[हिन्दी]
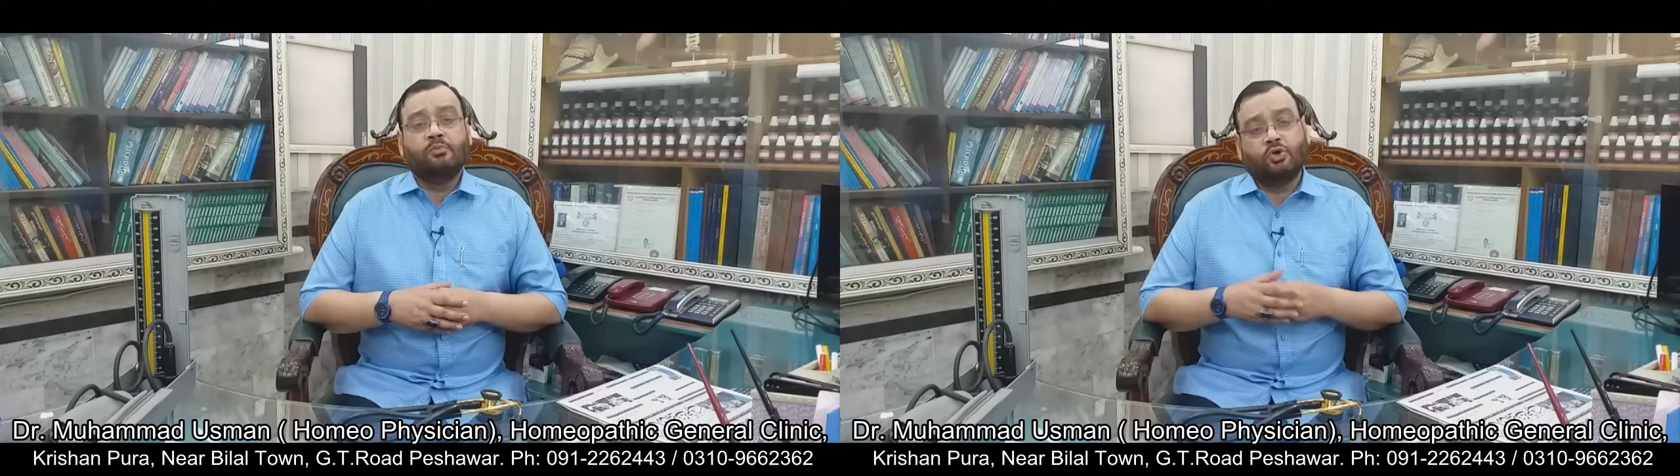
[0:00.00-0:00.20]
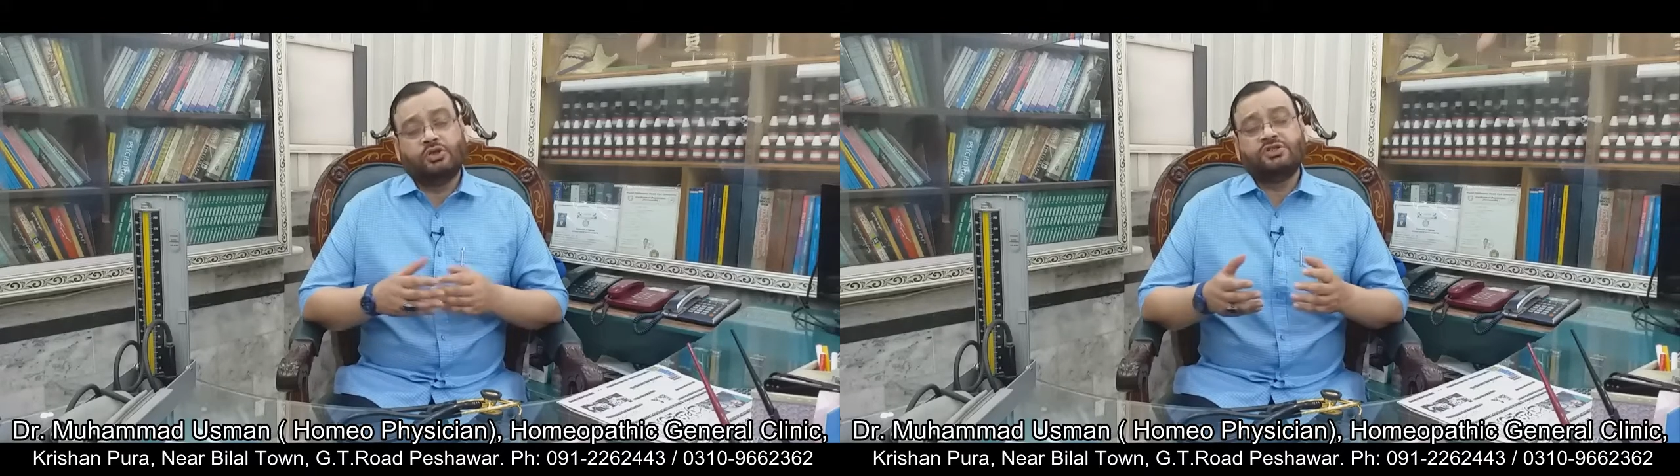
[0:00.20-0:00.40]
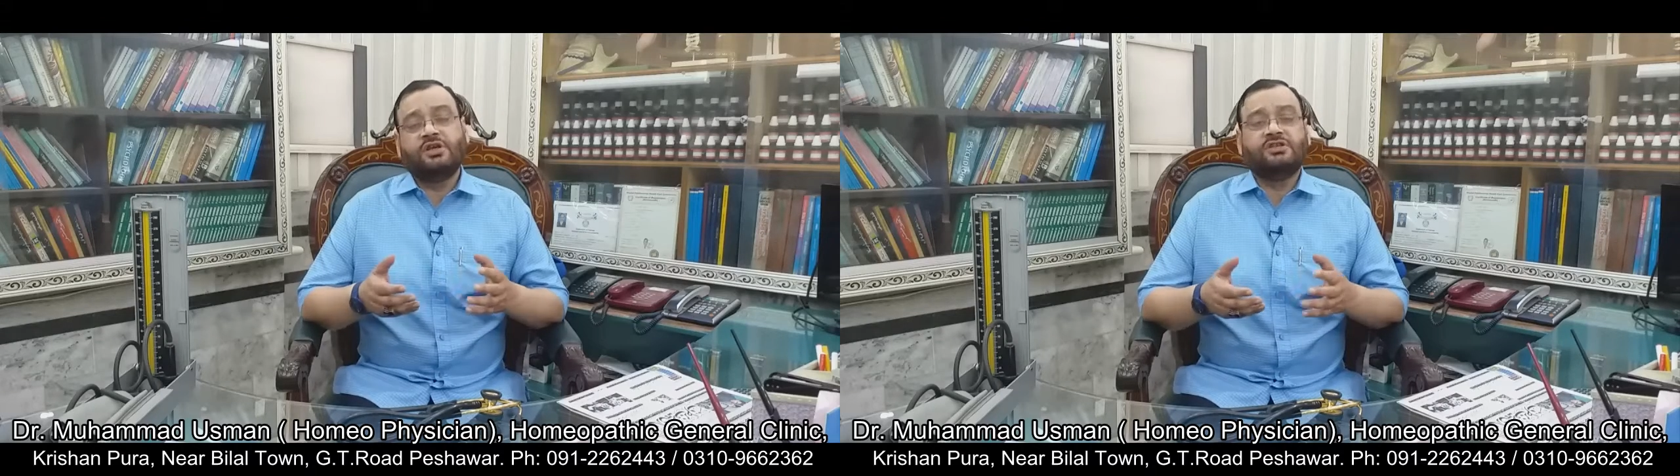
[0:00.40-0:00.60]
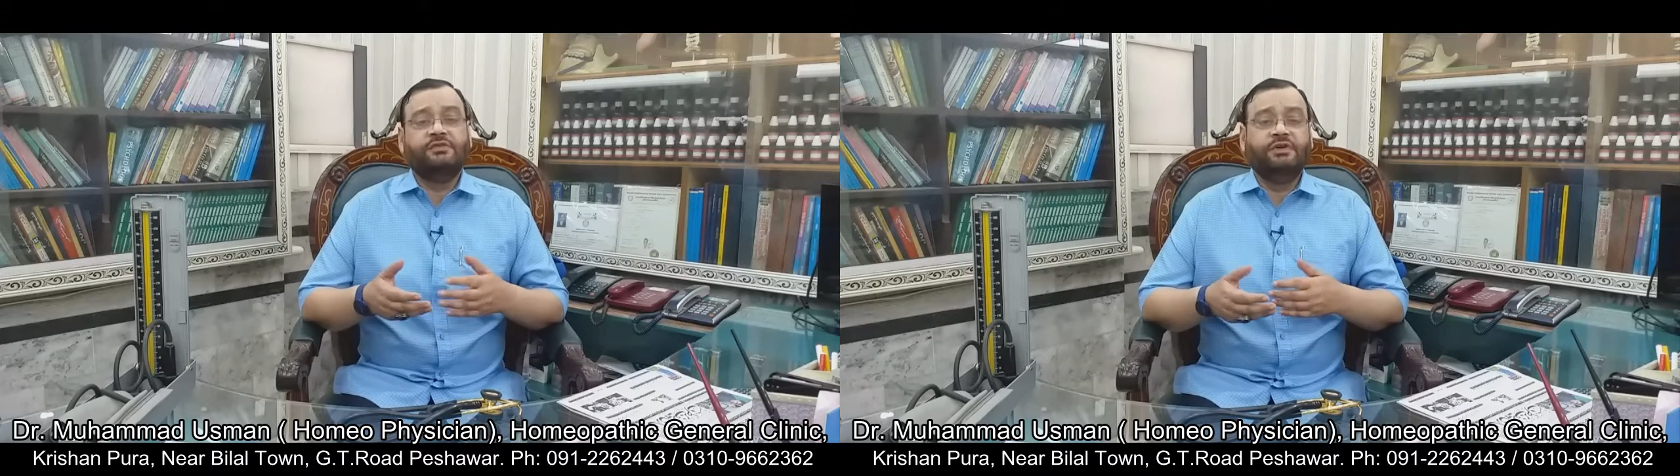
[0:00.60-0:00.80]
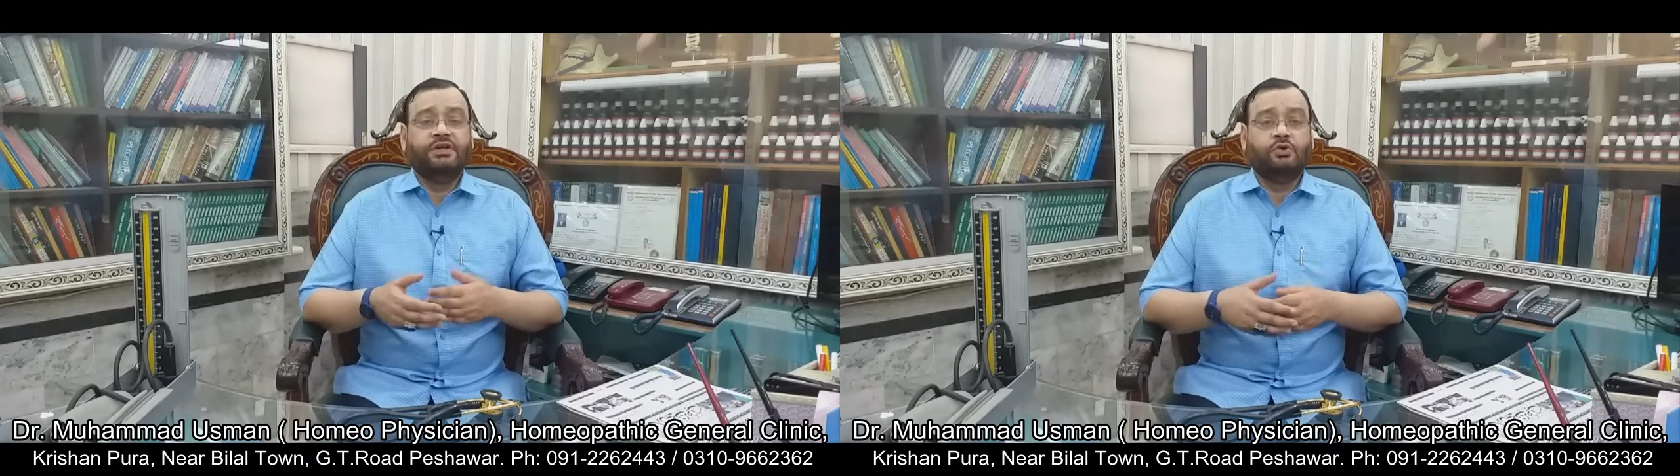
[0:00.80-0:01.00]
मुख्तसर से
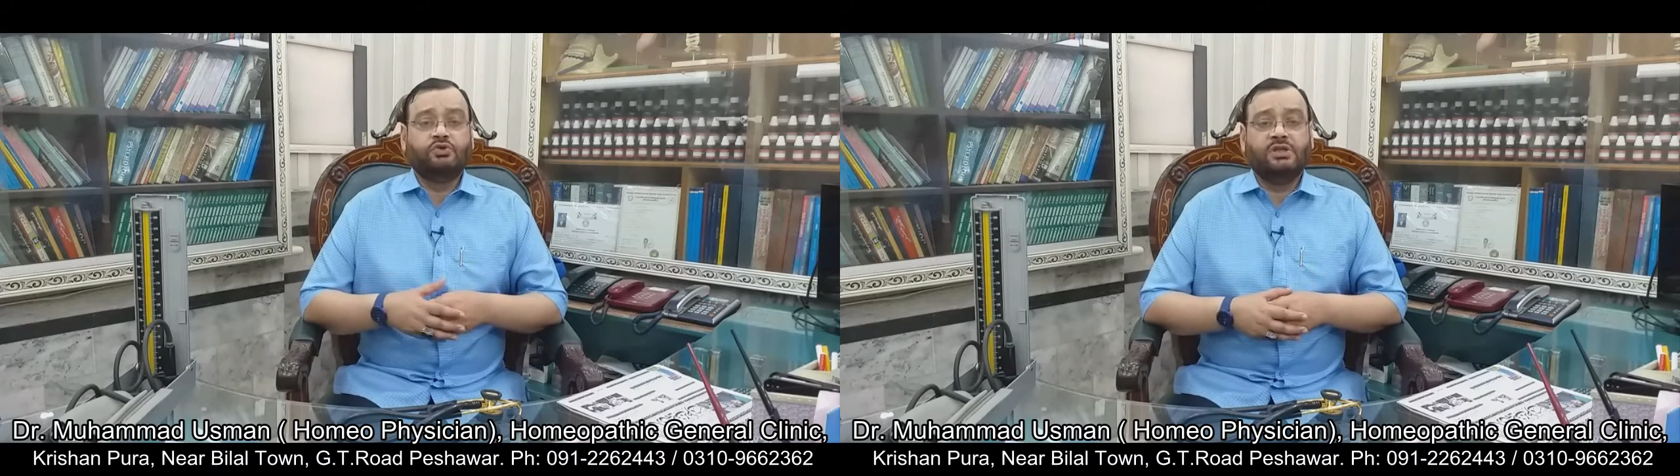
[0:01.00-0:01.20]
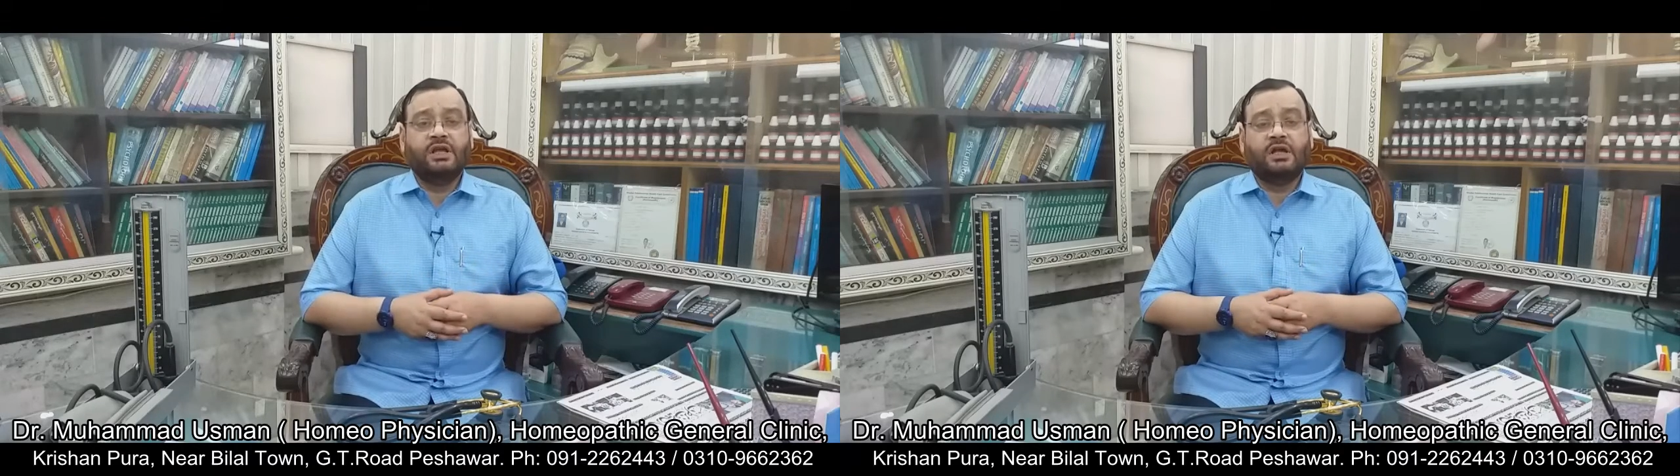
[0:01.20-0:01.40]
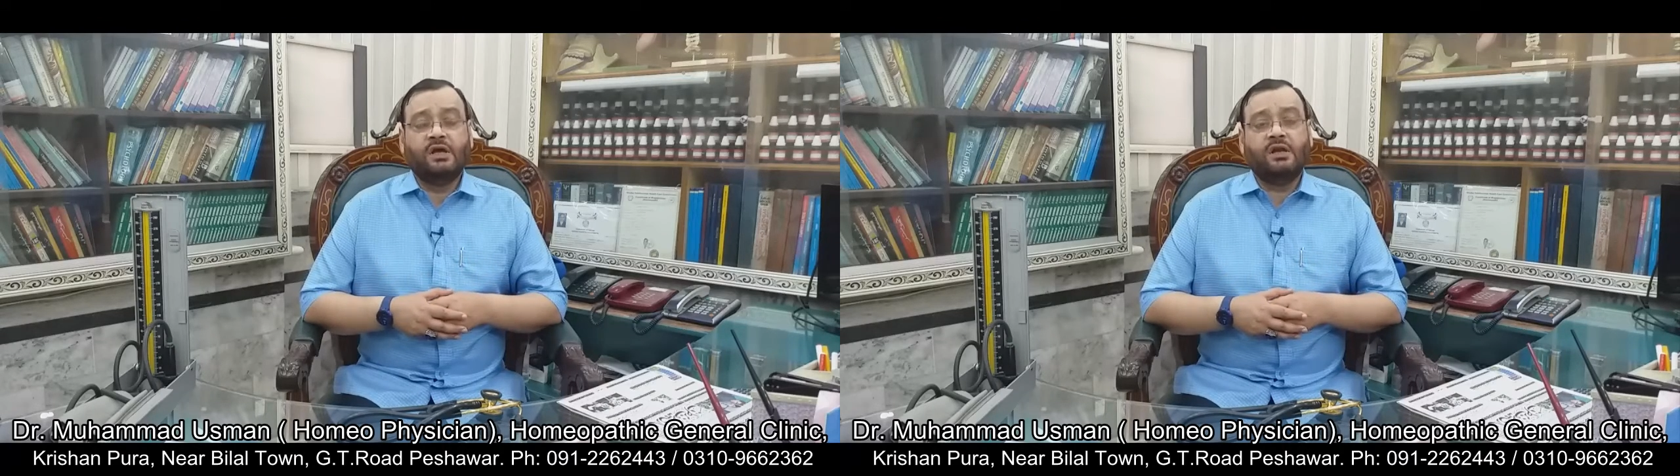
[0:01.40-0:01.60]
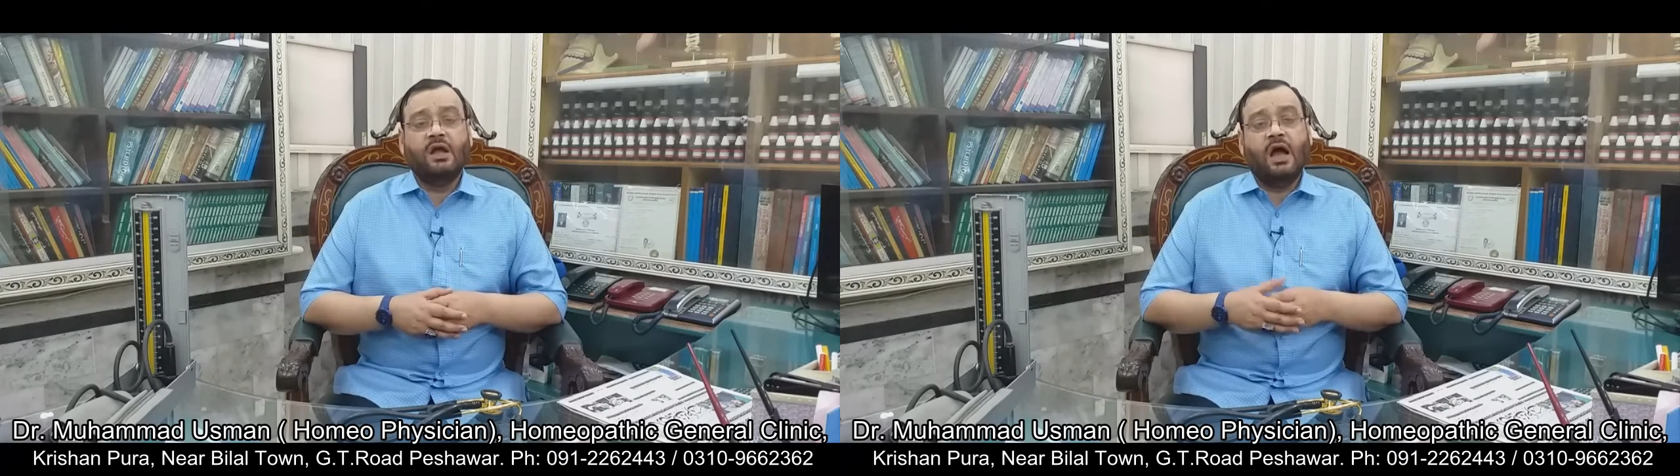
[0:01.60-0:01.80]
वीडियोस लेकर